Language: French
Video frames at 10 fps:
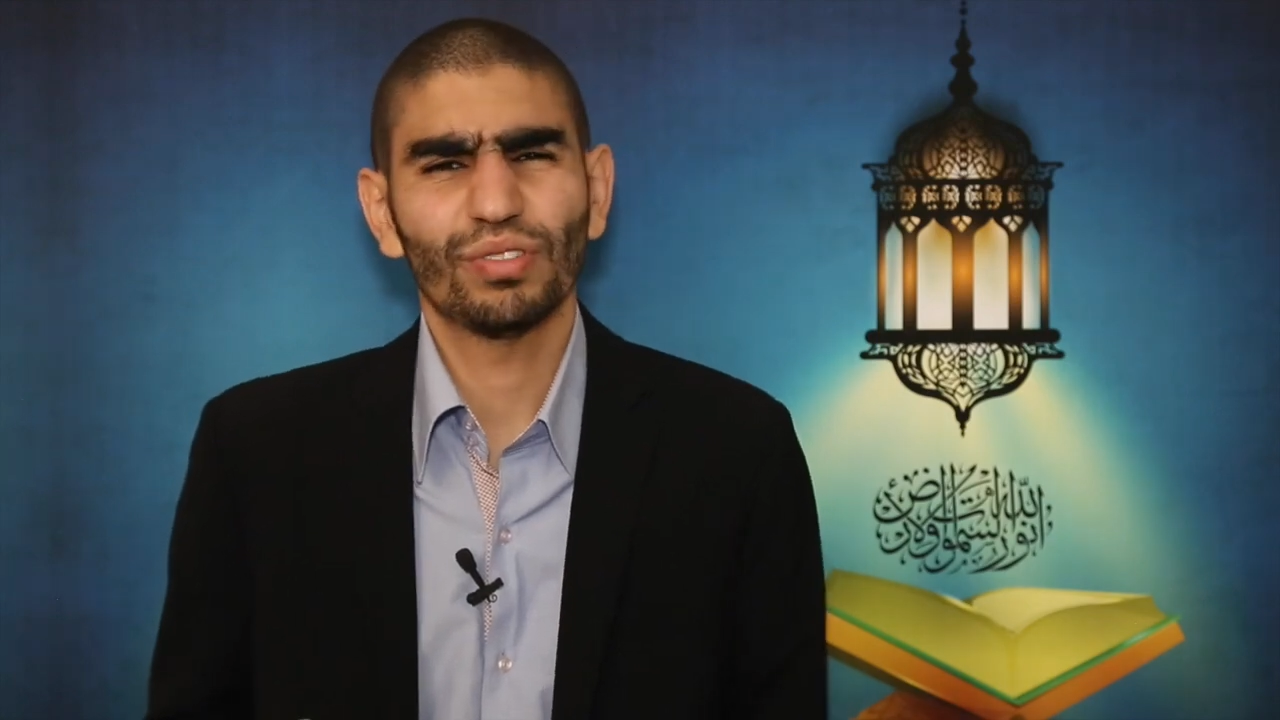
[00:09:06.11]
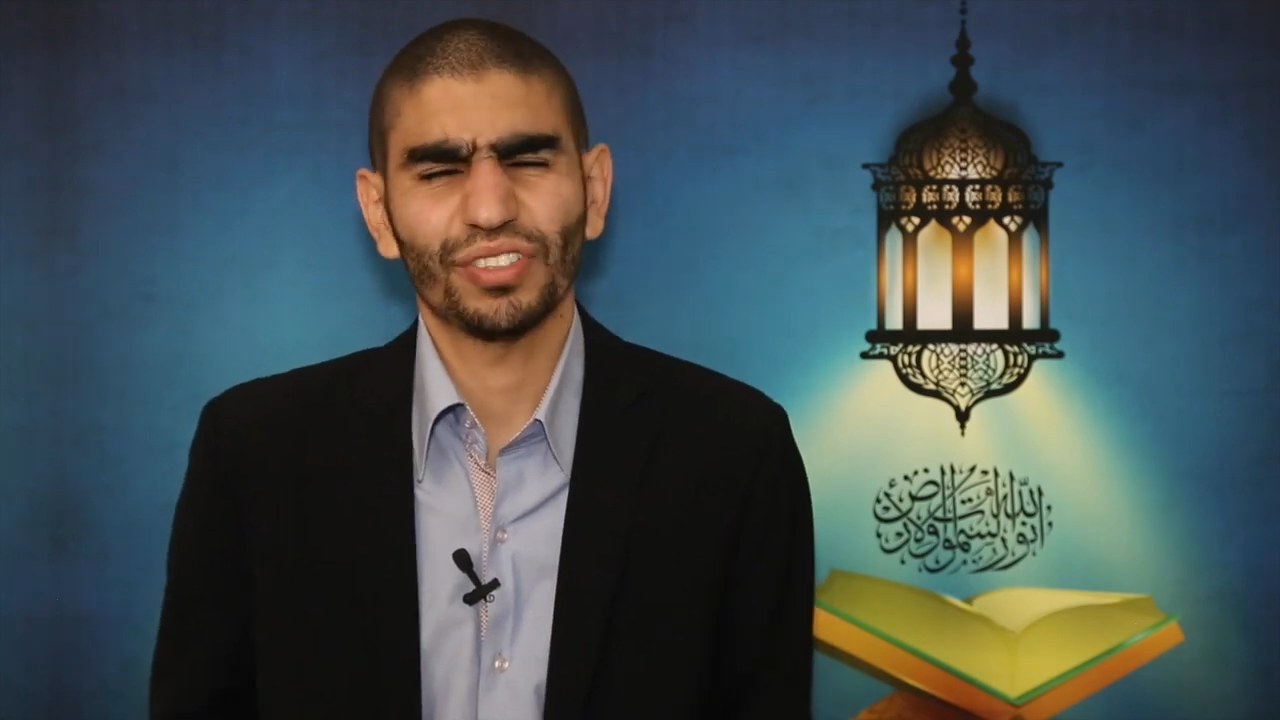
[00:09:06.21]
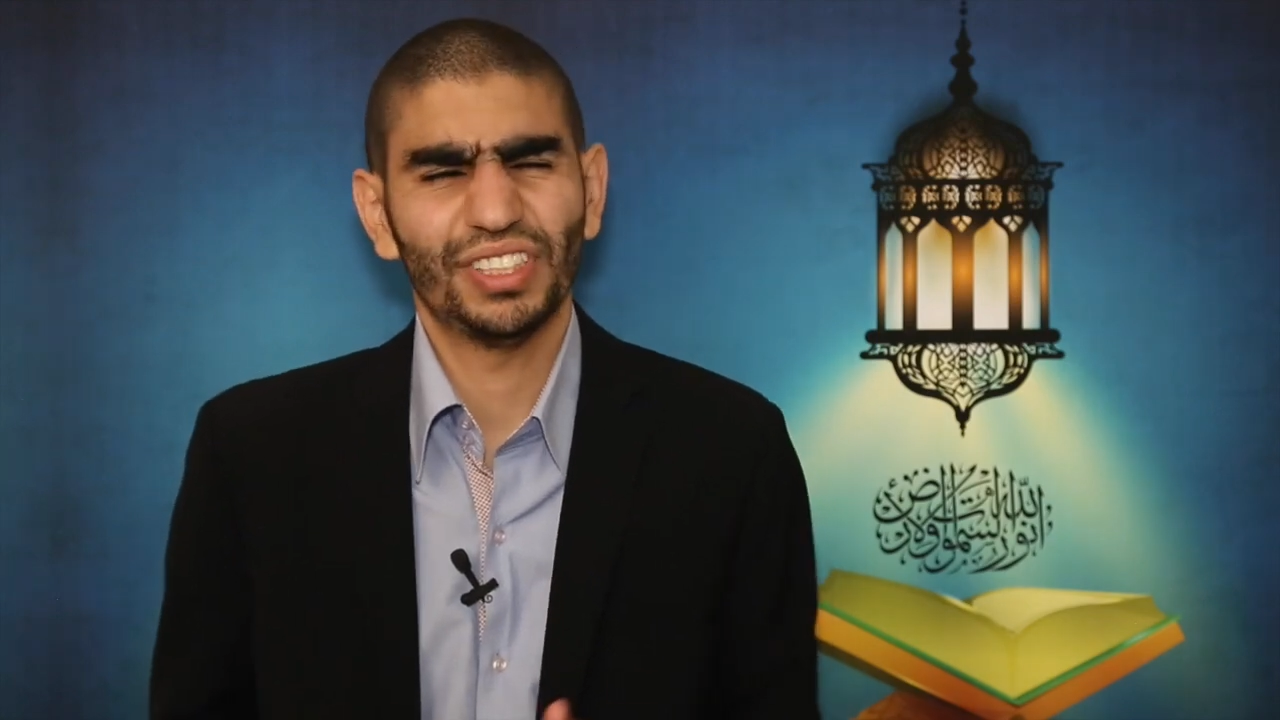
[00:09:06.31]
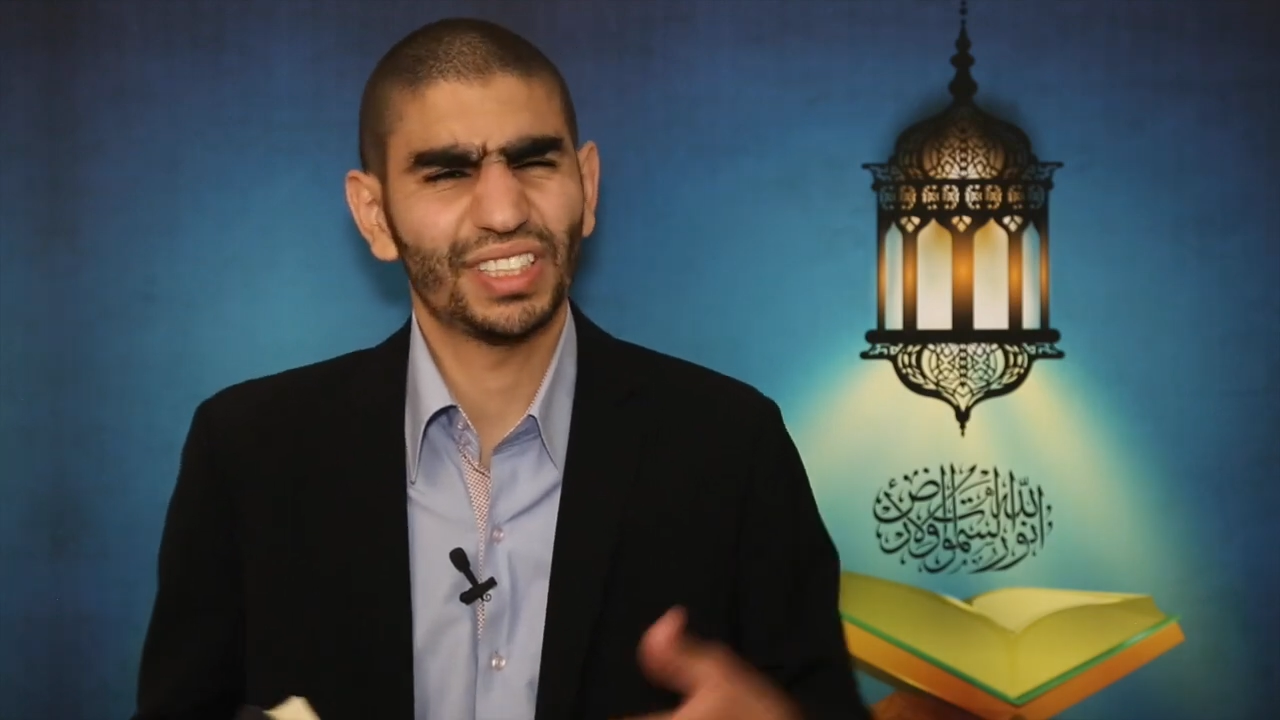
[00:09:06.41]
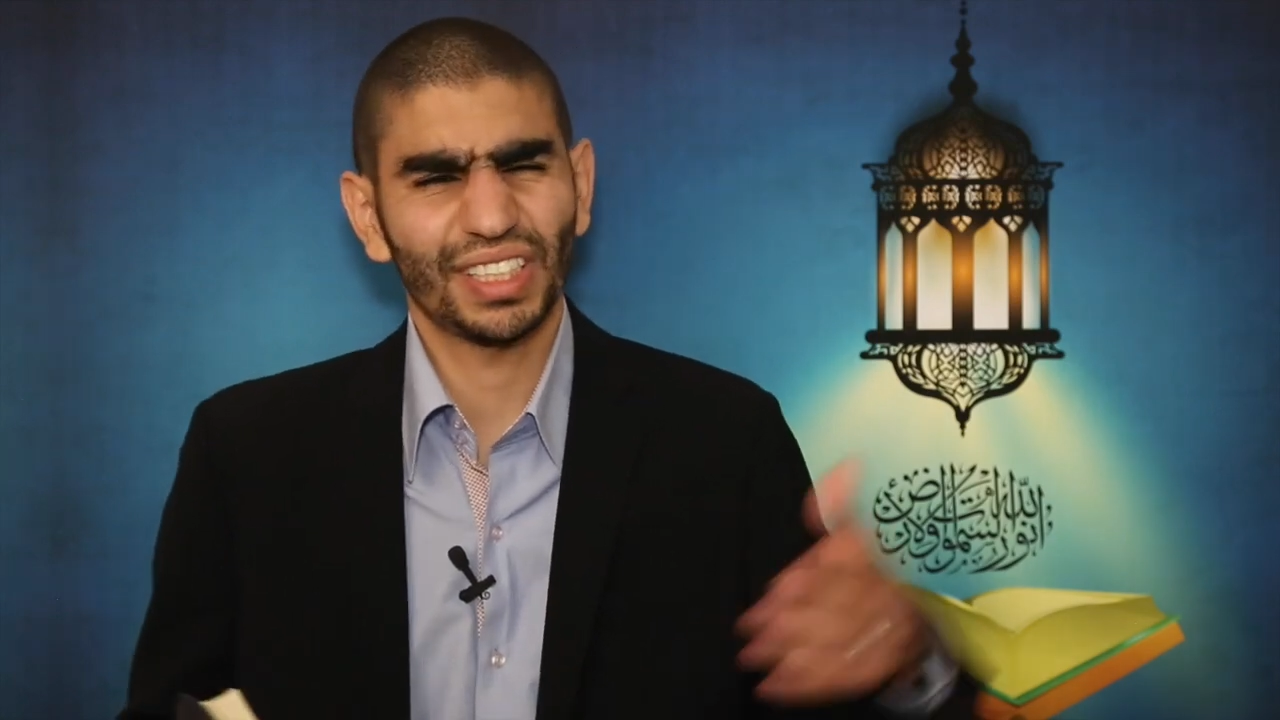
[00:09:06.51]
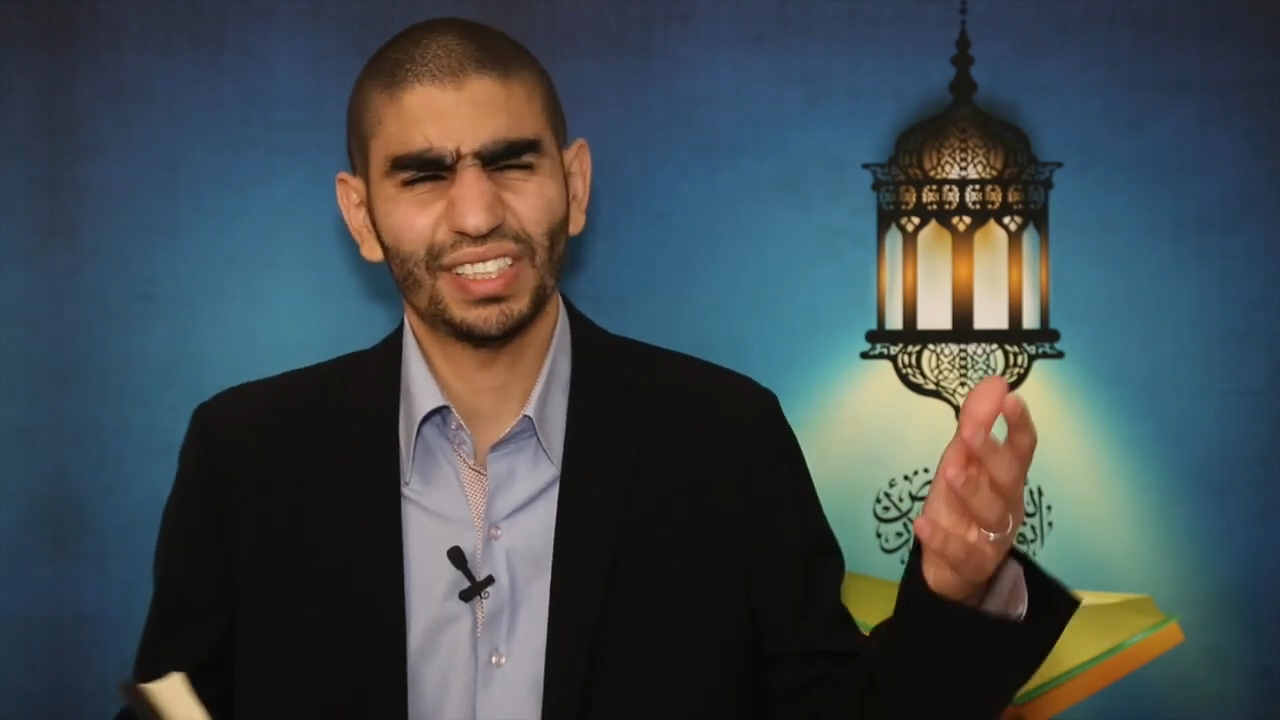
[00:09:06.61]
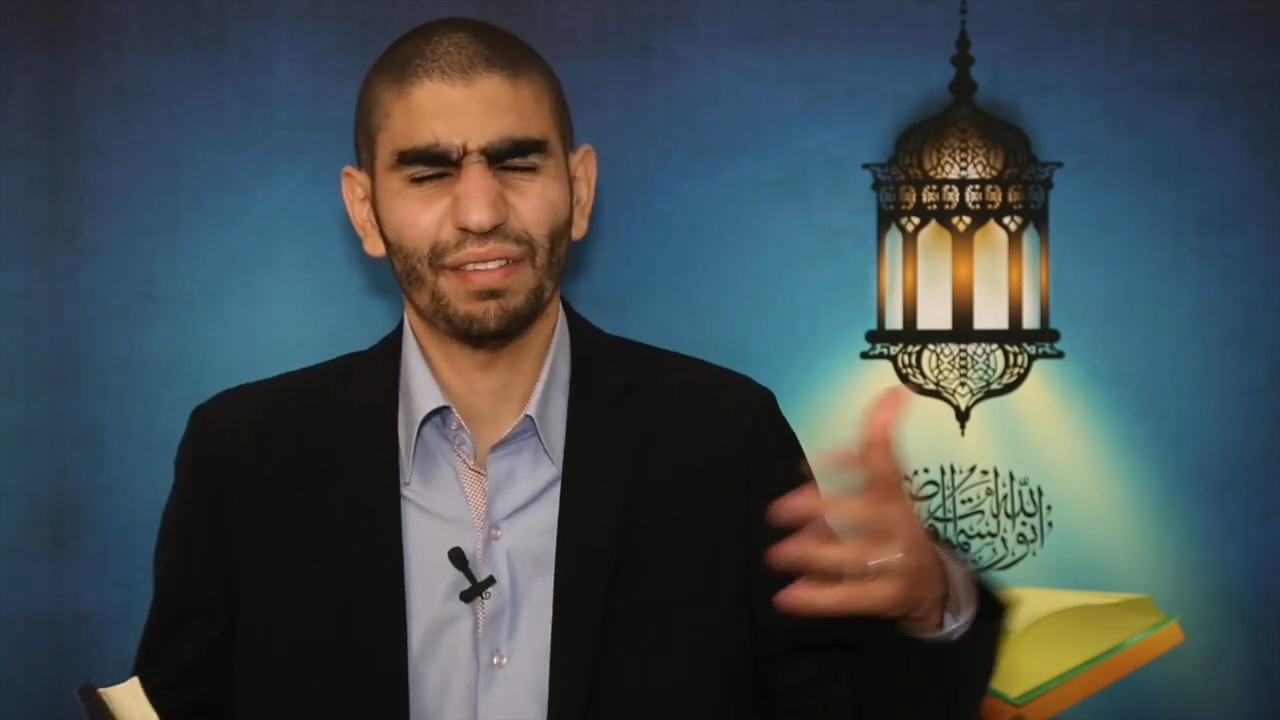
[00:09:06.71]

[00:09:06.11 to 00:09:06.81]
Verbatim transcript: Quand il crie,